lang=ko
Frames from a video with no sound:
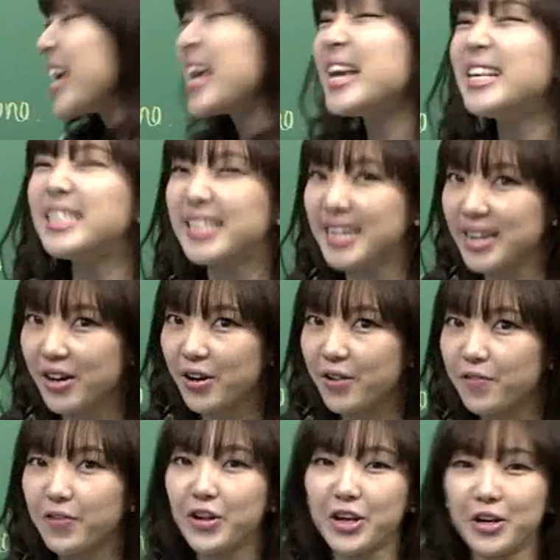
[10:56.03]
easier
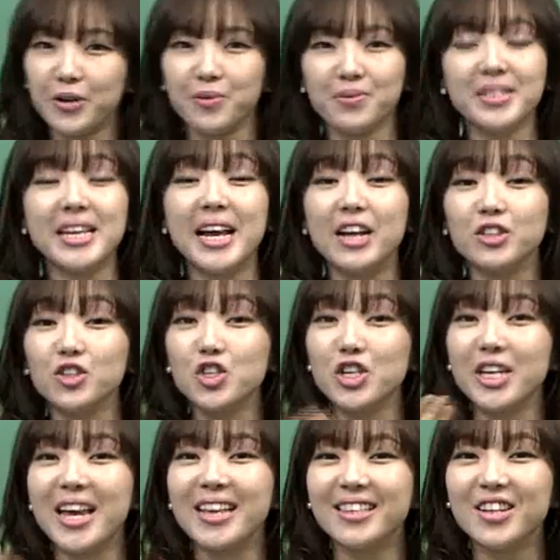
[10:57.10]
for you. 제가 더
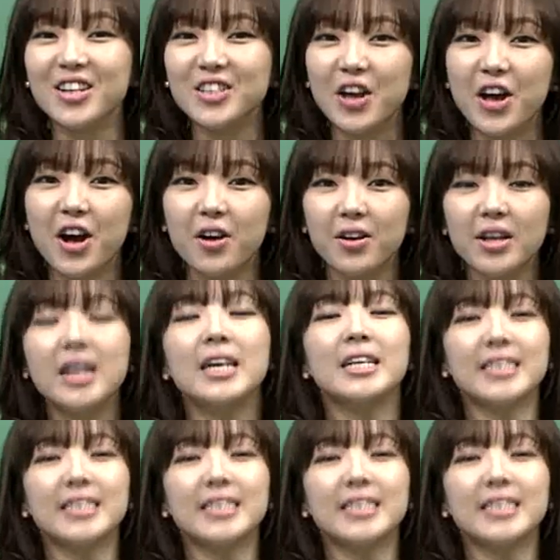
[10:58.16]
쉽게 해드려서요.